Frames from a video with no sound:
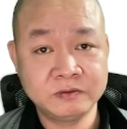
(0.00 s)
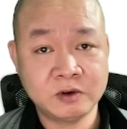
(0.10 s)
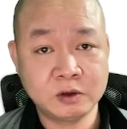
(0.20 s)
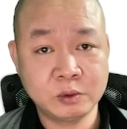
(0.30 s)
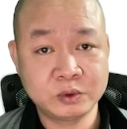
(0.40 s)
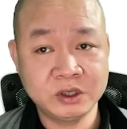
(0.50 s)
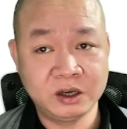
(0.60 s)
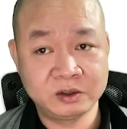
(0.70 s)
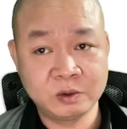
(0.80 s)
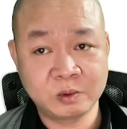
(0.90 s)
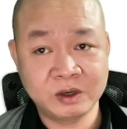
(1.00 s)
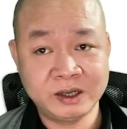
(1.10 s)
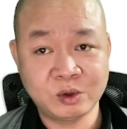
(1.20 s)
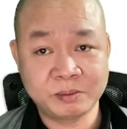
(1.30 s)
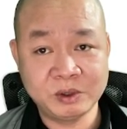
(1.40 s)
Phó Cục trưởng Cục
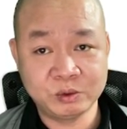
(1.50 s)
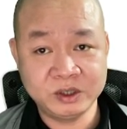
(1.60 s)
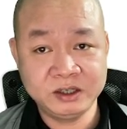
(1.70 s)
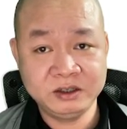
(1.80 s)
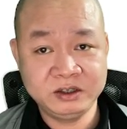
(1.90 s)
Nghệ thuật biểu diễn,